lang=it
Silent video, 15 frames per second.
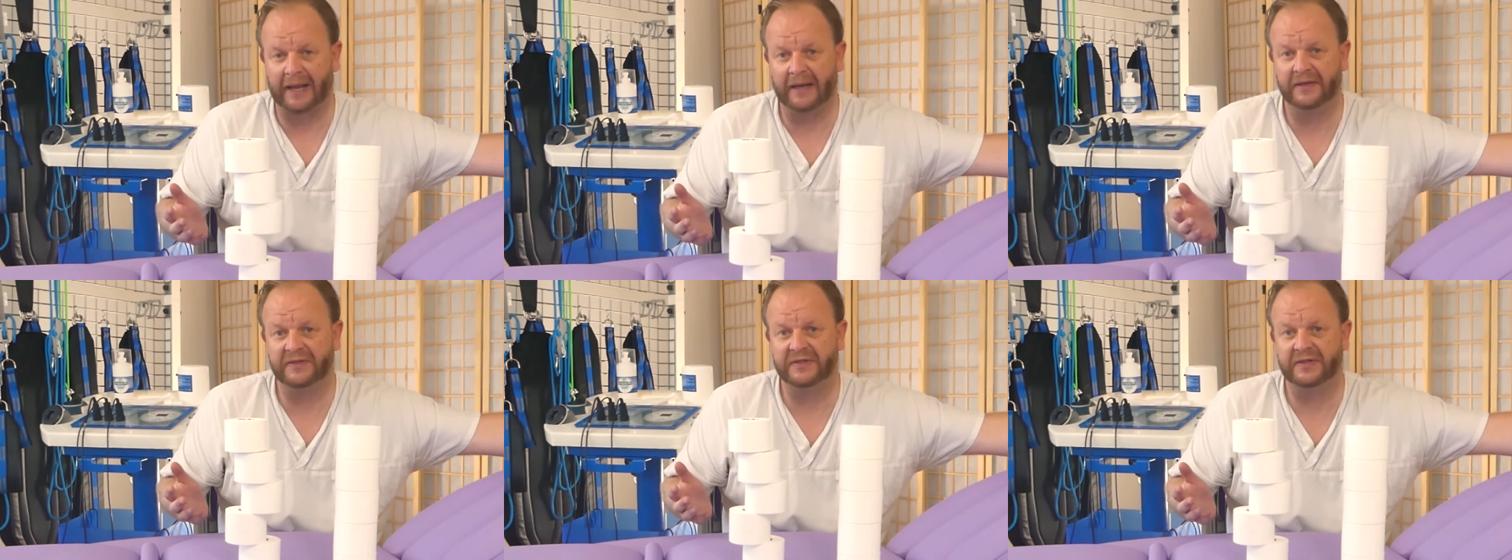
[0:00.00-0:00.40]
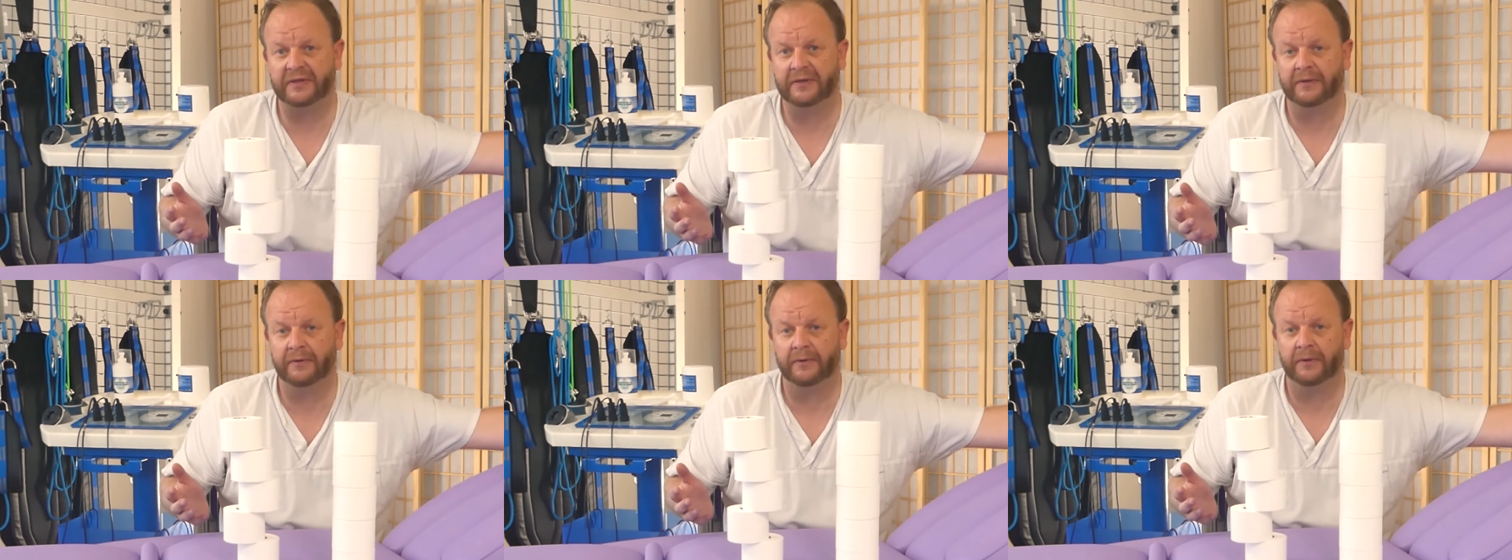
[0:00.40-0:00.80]
sul nostro
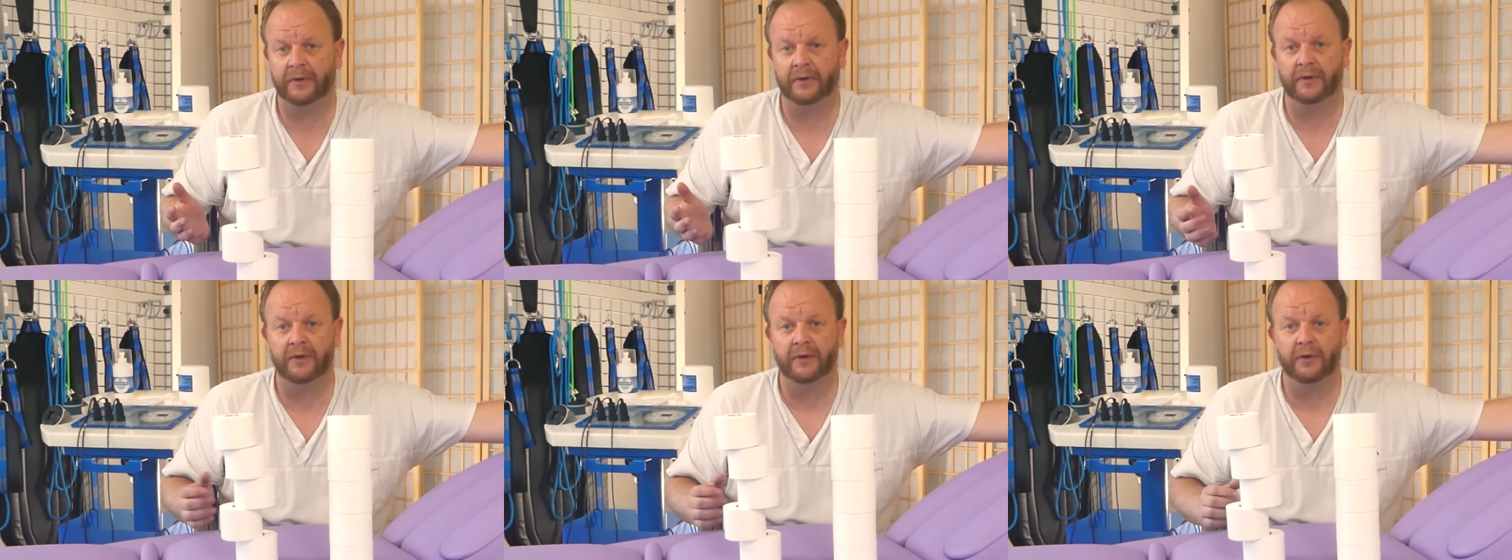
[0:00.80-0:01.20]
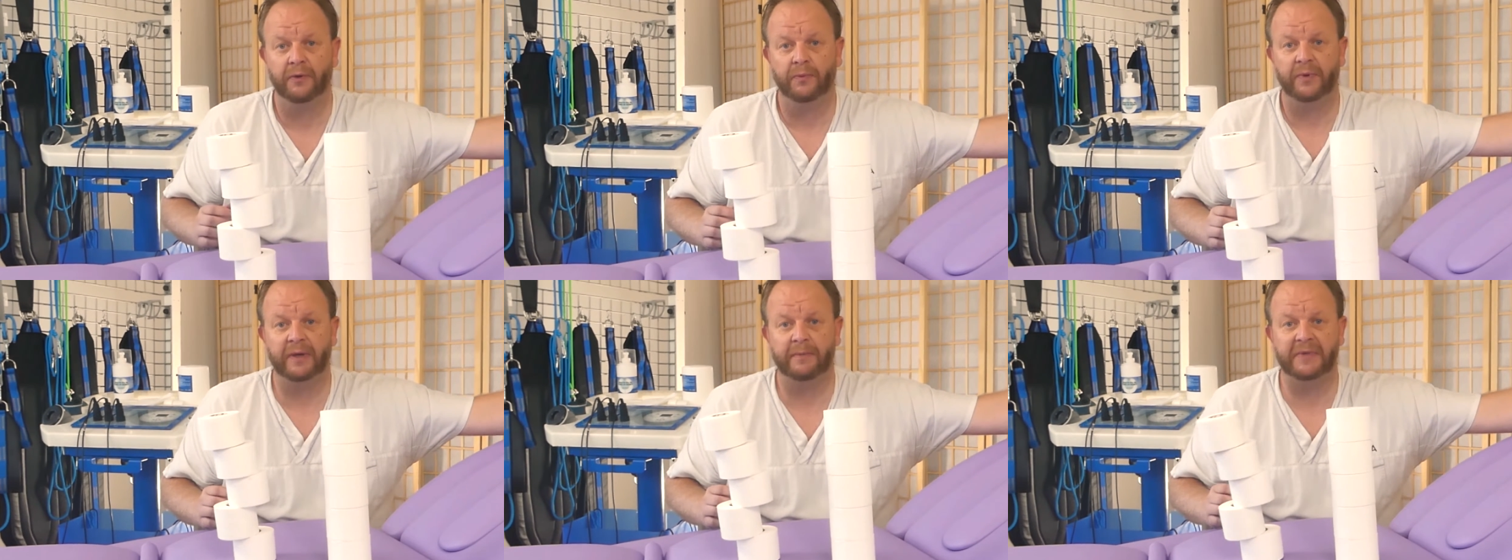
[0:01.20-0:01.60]
equilibrio,
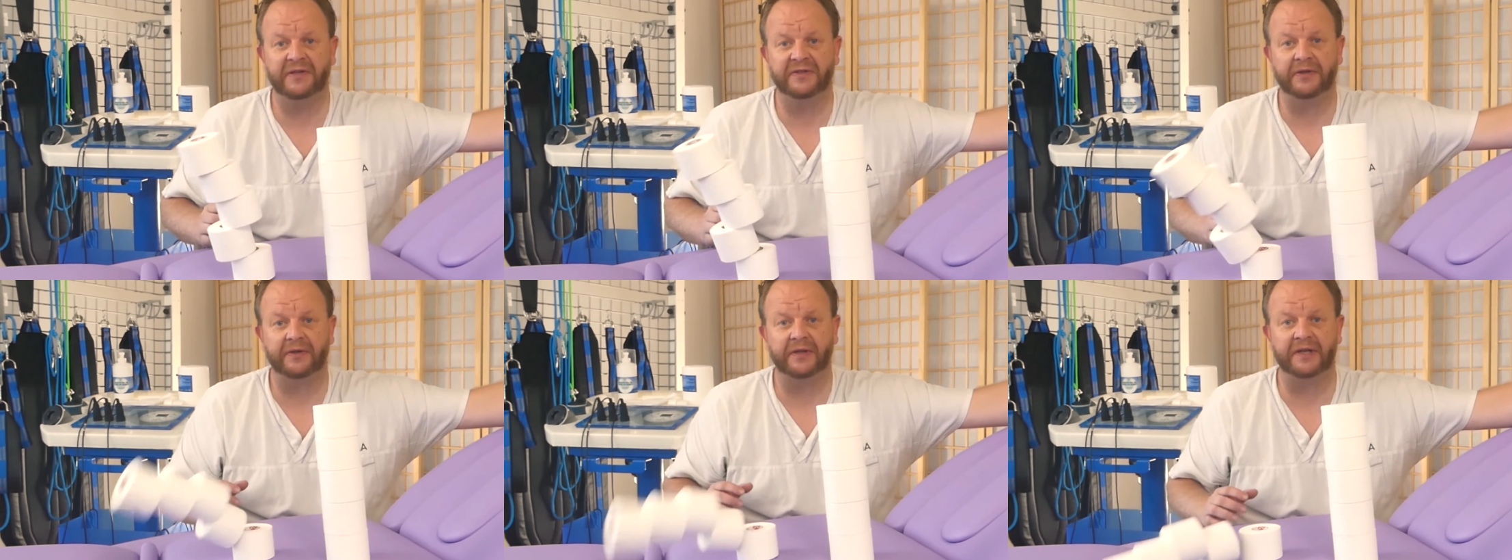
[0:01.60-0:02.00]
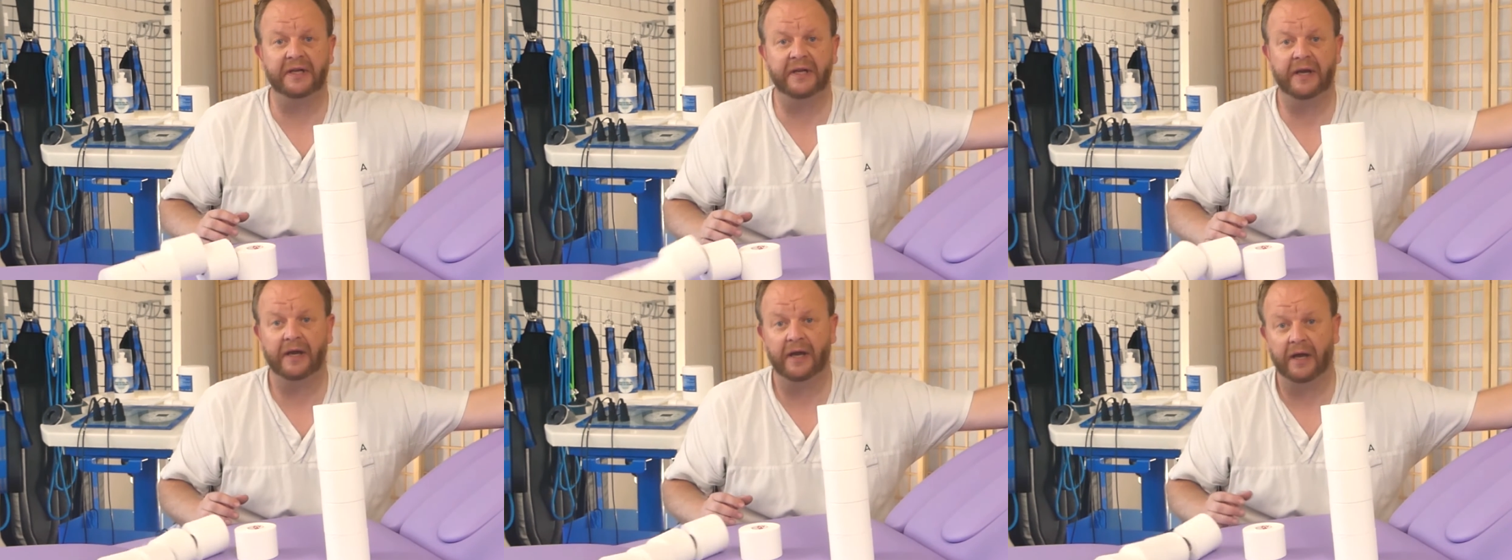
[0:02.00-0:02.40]
abbiamo
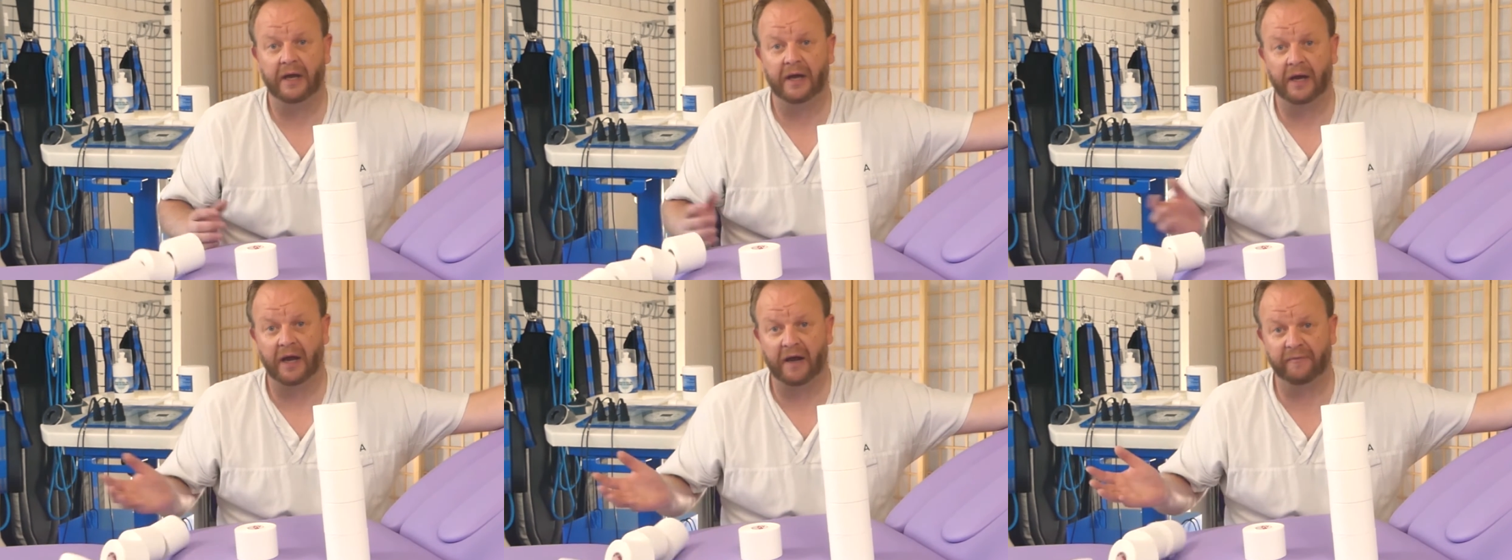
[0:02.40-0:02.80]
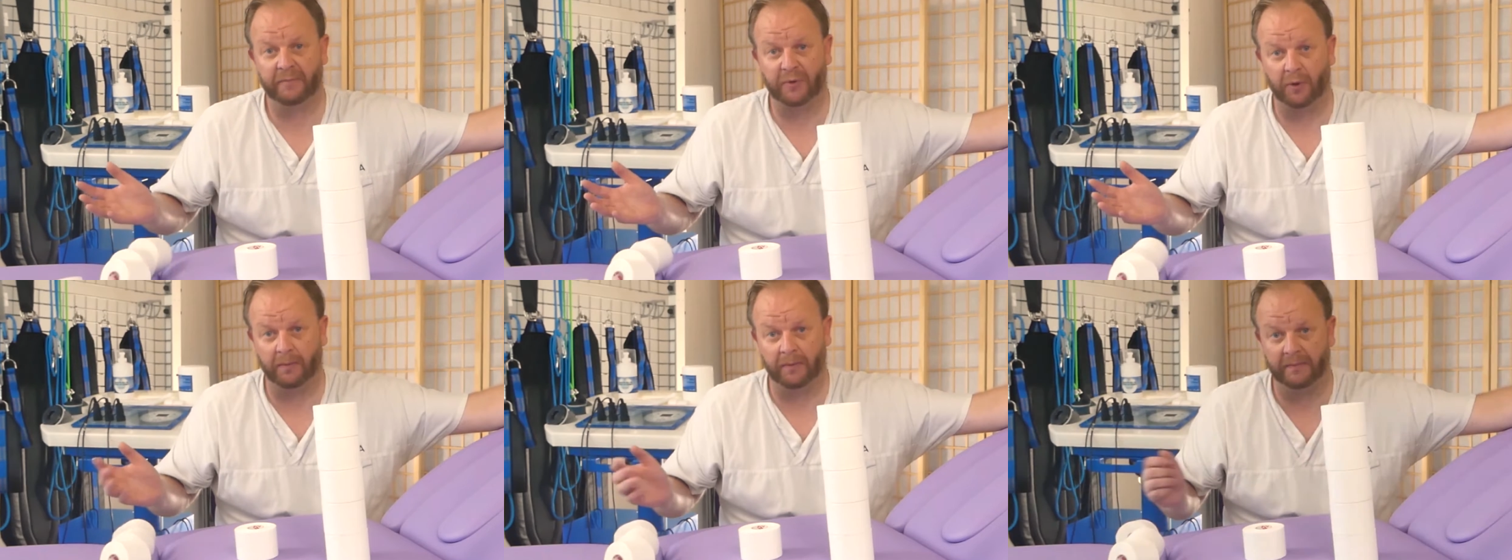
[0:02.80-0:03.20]
subito dei